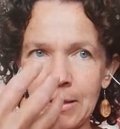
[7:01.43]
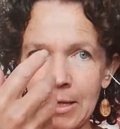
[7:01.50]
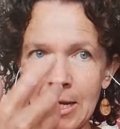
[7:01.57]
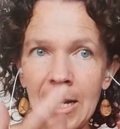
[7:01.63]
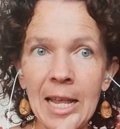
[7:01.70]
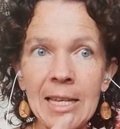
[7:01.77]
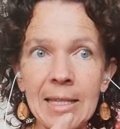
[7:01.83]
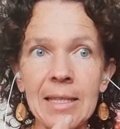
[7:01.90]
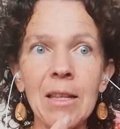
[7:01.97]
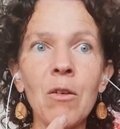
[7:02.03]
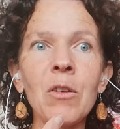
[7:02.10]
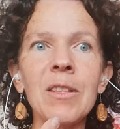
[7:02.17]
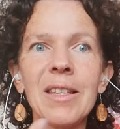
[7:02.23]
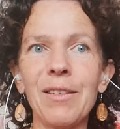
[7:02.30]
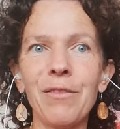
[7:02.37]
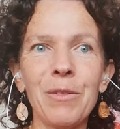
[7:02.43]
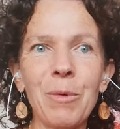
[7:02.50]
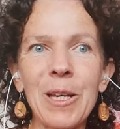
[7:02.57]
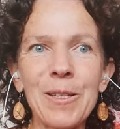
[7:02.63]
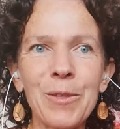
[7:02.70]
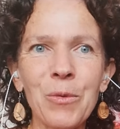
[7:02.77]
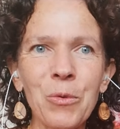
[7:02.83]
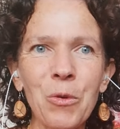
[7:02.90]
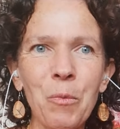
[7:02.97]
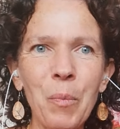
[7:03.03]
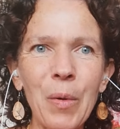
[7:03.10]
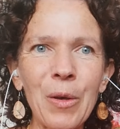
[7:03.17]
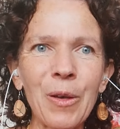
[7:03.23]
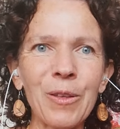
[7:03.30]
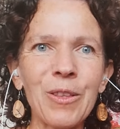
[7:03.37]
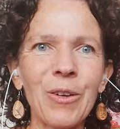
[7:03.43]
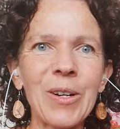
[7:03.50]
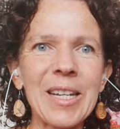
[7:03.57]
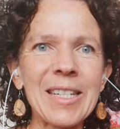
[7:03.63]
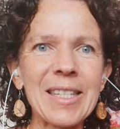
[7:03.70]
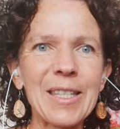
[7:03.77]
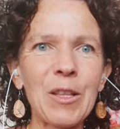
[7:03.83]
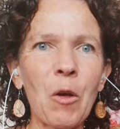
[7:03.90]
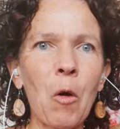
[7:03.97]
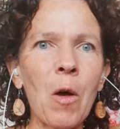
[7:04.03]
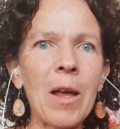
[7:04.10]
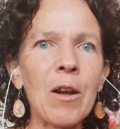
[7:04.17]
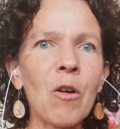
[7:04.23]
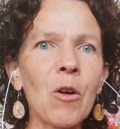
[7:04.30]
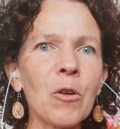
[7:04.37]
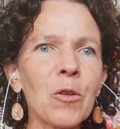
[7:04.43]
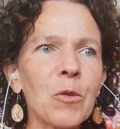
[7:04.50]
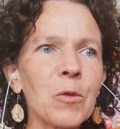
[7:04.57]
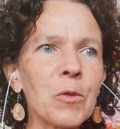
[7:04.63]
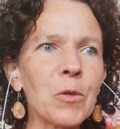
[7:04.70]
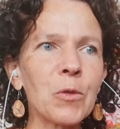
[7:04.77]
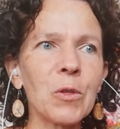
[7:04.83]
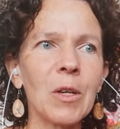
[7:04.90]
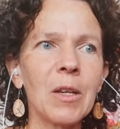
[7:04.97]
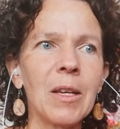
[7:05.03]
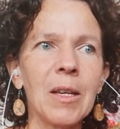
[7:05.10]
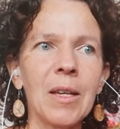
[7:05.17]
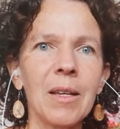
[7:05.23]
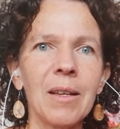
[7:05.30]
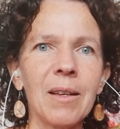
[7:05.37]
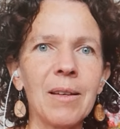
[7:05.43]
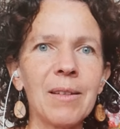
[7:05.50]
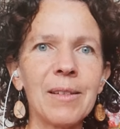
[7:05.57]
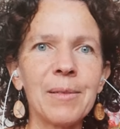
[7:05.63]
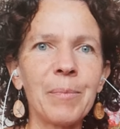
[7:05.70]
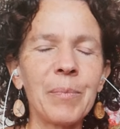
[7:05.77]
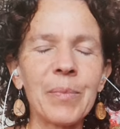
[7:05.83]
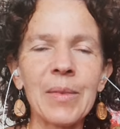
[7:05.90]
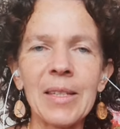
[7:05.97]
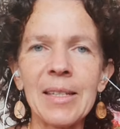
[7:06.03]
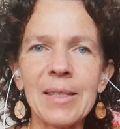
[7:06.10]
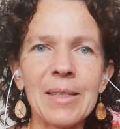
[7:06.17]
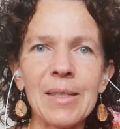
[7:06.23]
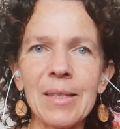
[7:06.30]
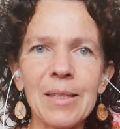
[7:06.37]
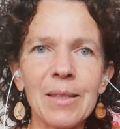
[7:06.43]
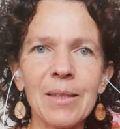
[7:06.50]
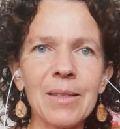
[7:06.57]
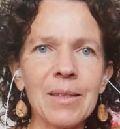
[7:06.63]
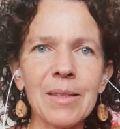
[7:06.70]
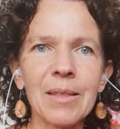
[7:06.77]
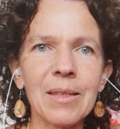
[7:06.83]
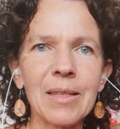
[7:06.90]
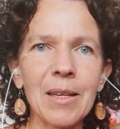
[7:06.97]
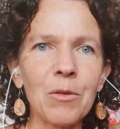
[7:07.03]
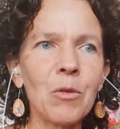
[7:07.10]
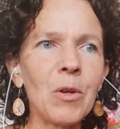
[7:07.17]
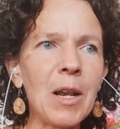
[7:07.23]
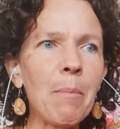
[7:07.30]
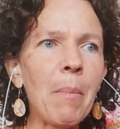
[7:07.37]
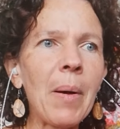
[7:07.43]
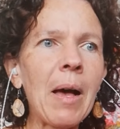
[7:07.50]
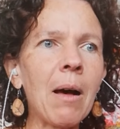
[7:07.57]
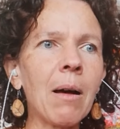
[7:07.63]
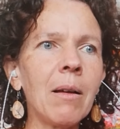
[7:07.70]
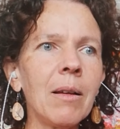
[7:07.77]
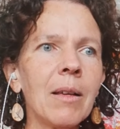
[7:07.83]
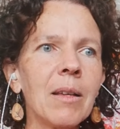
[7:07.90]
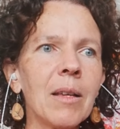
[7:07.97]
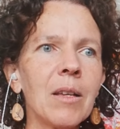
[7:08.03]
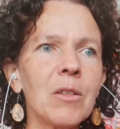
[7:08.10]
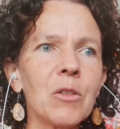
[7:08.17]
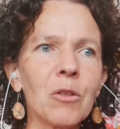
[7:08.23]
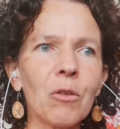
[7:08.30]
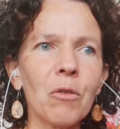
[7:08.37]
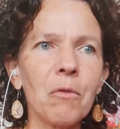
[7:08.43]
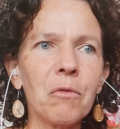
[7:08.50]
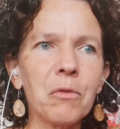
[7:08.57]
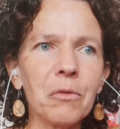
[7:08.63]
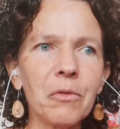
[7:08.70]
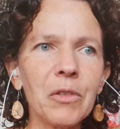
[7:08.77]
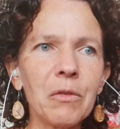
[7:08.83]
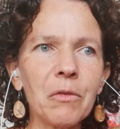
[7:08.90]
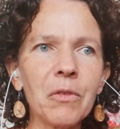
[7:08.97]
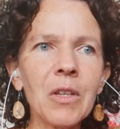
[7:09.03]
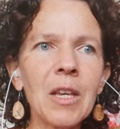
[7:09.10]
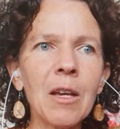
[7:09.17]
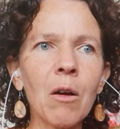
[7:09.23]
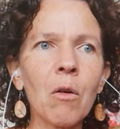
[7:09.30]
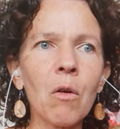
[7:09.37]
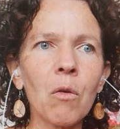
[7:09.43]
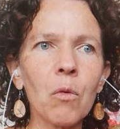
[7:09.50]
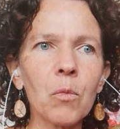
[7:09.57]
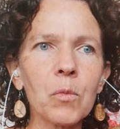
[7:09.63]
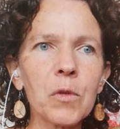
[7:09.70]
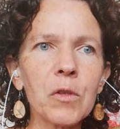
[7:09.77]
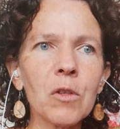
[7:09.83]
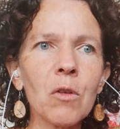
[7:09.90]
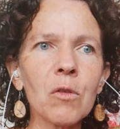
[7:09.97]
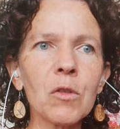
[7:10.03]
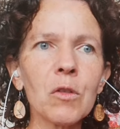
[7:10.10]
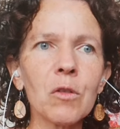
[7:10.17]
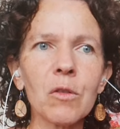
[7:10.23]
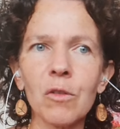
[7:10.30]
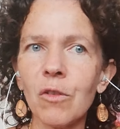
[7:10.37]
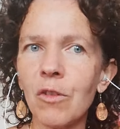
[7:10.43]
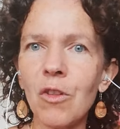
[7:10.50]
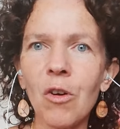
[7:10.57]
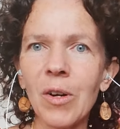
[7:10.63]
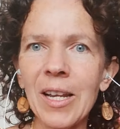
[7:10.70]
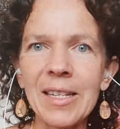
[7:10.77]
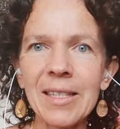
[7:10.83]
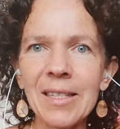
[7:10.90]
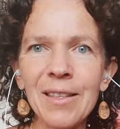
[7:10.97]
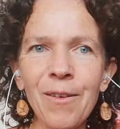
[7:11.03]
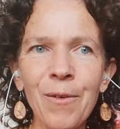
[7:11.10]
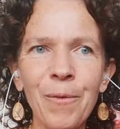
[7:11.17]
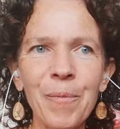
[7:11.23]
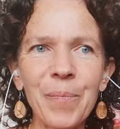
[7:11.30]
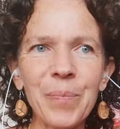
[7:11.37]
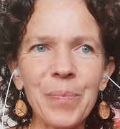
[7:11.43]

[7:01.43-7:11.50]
un instant des vibrations de peur dans l'instant, alors que euh, ça ne l'est pas. Ce que vous vivez en conscience dans l'instant.